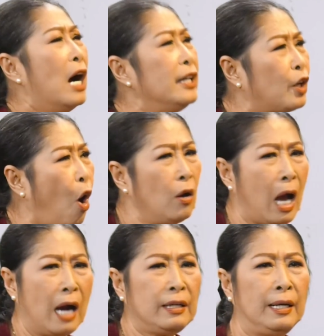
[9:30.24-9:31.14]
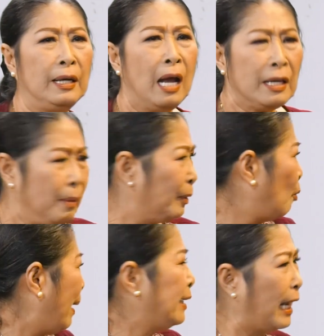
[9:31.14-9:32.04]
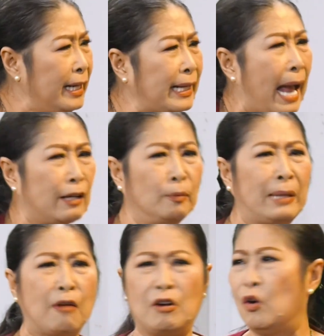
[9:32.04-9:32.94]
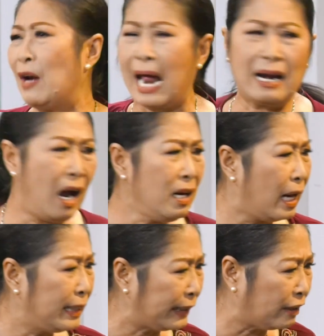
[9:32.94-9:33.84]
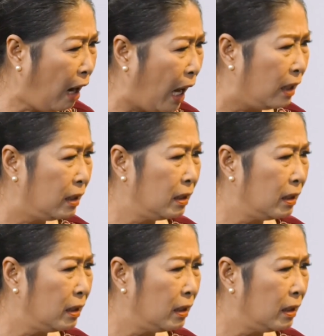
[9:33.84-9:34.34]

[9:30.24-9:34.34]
ở đi con ở đi nhưng mà tụi bay kỹ càng giùm tao đừng có la lớn lên nghe chưa